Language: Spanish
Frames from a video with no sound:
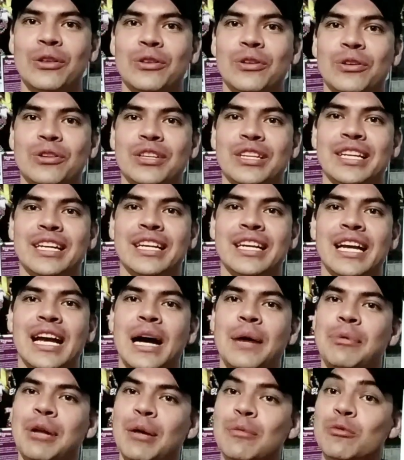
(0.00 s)
donde
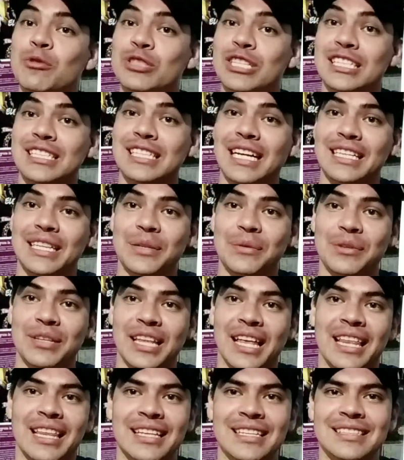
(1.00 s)
habrá muchas
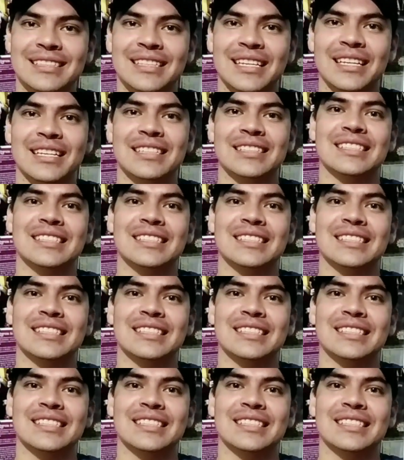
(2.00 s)
actividades.